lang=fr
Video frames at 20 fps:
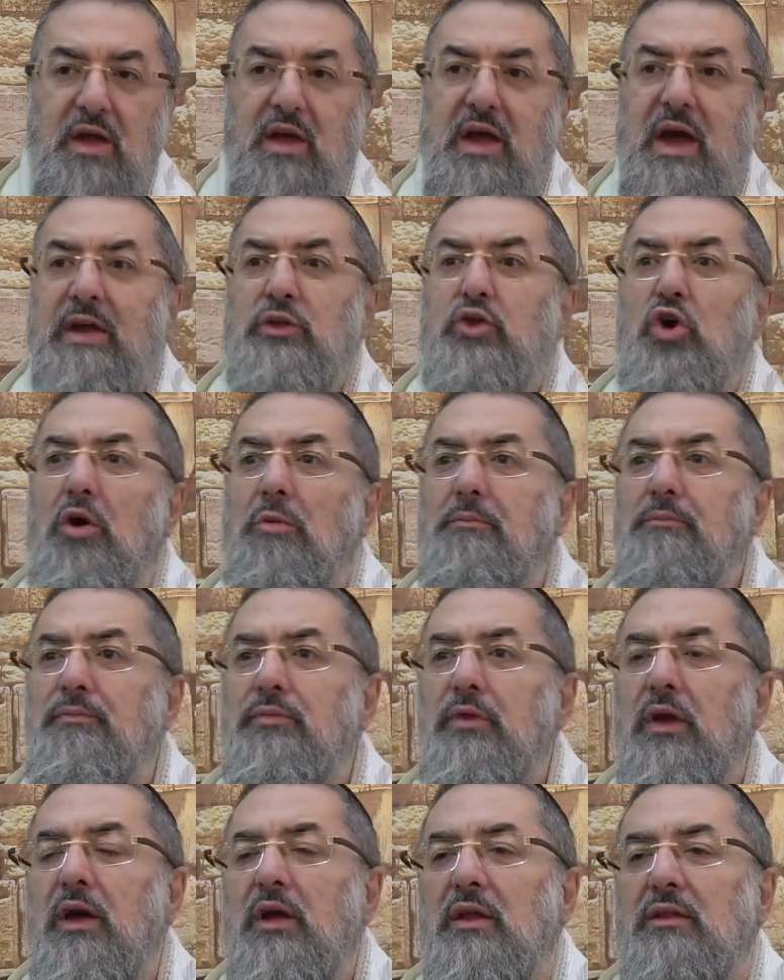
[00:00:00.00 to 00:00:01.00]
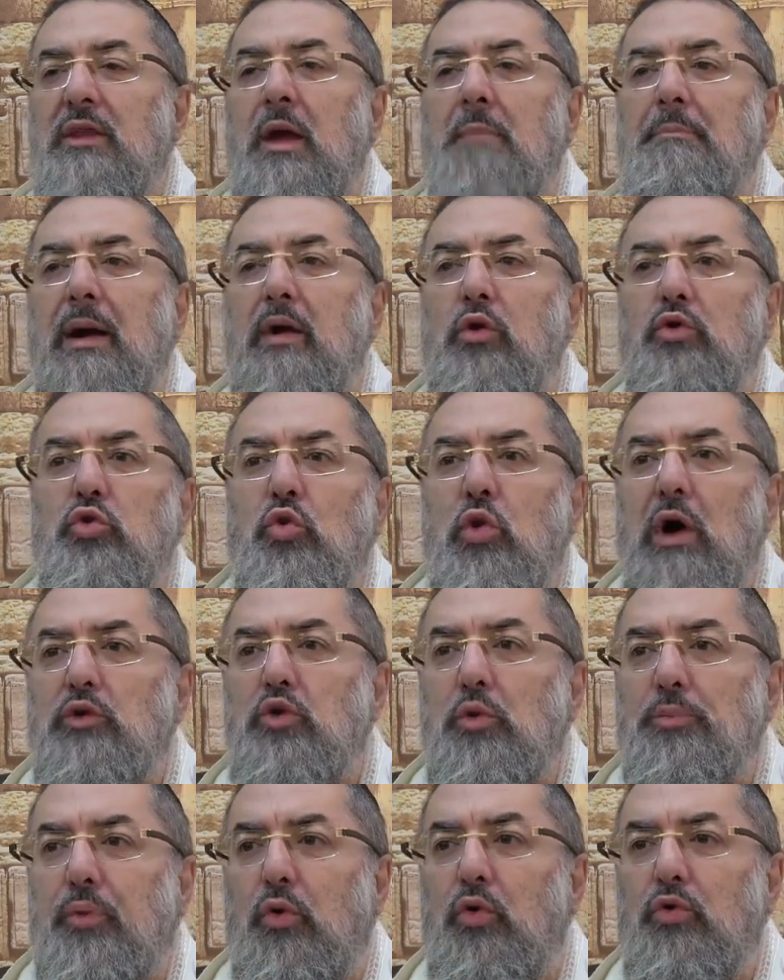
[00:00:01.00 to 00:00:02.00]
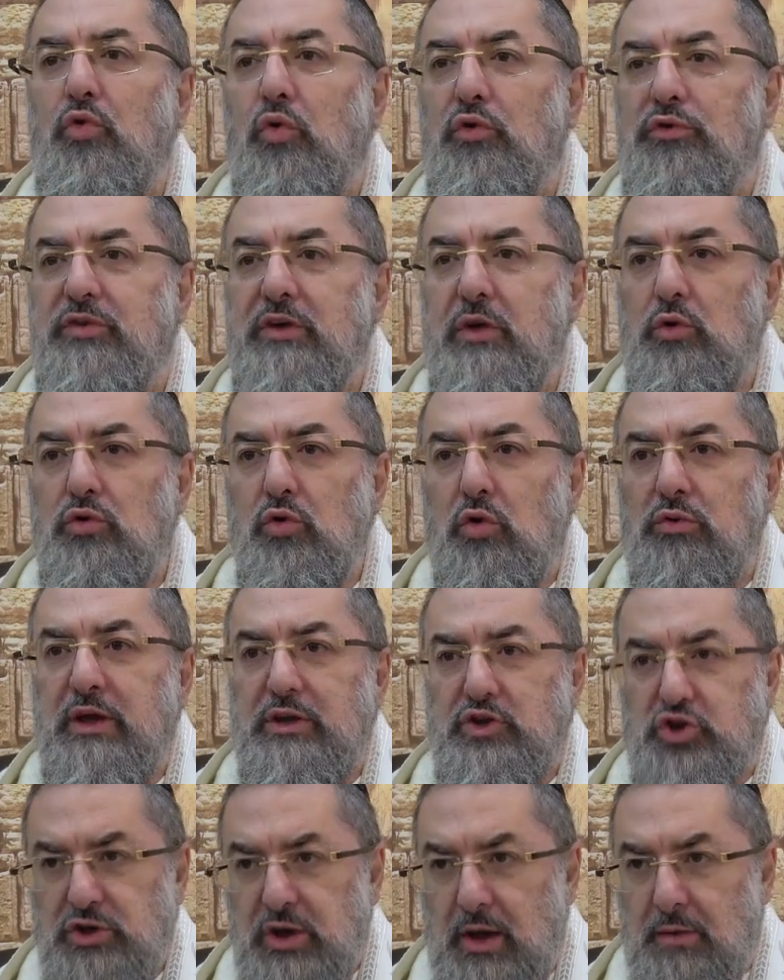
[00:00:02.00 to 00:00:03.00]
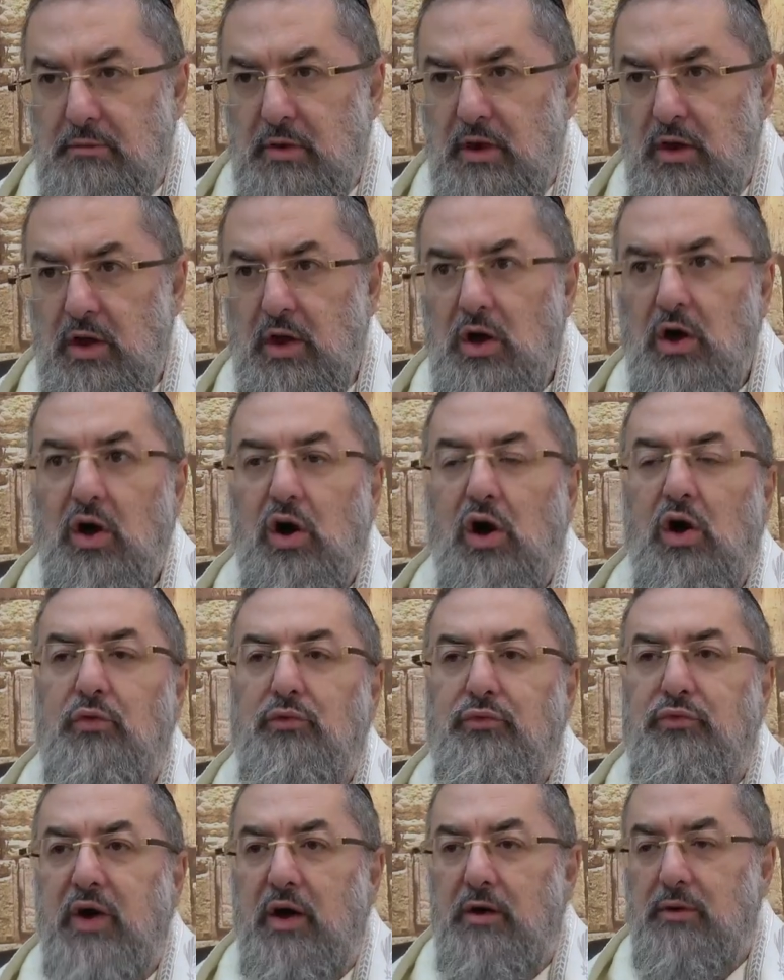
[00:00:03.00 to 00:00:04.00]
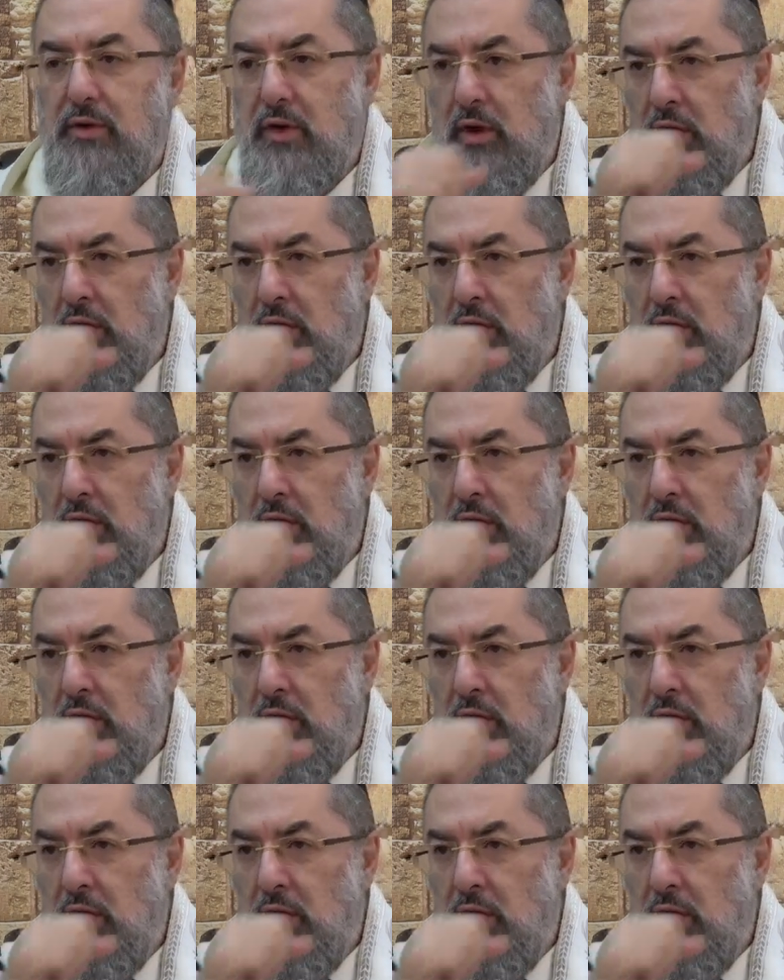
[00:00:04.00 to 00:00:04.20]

un homme n'a pas le droit de prononcer le nom d'Hachem en vain.